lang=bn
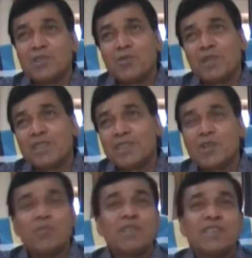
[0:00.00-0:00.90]
সবার কাছে
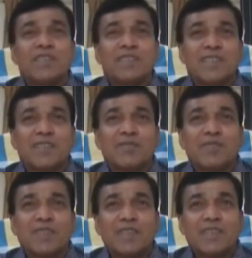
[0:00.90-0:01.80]
আহ্বান জানিয়েছিলাম
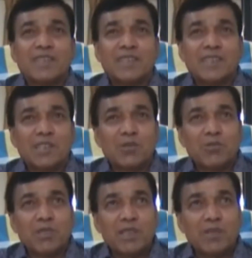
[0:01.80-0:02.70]

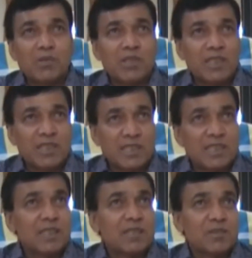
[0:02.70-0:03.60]
যেহেতু একটা
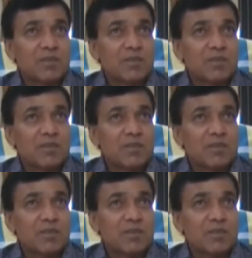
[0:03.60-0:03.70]
ঐতিহাসিক